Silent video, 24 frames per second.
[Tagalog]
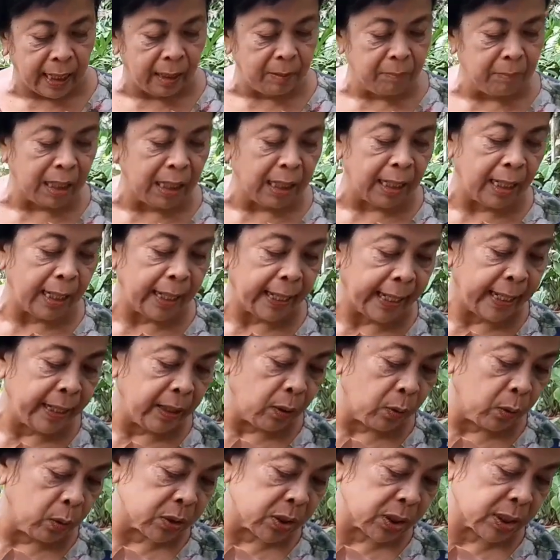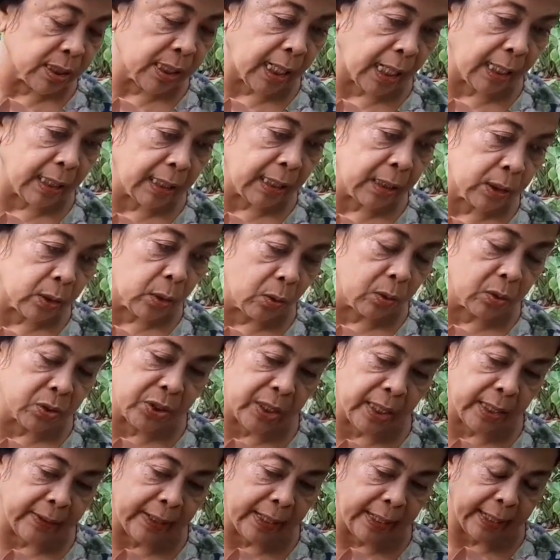ang mga A-roots ng itong
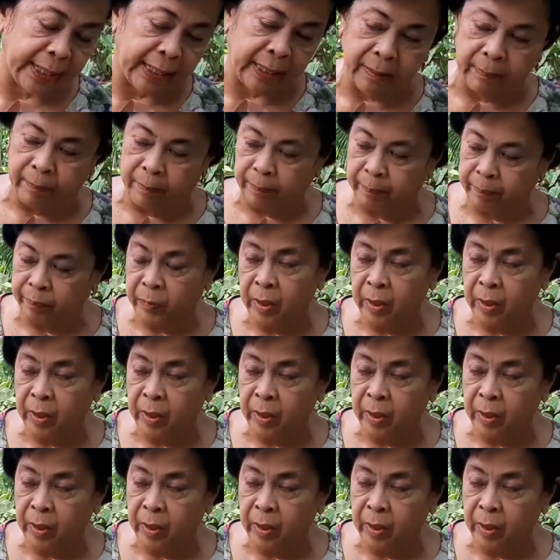cherry red.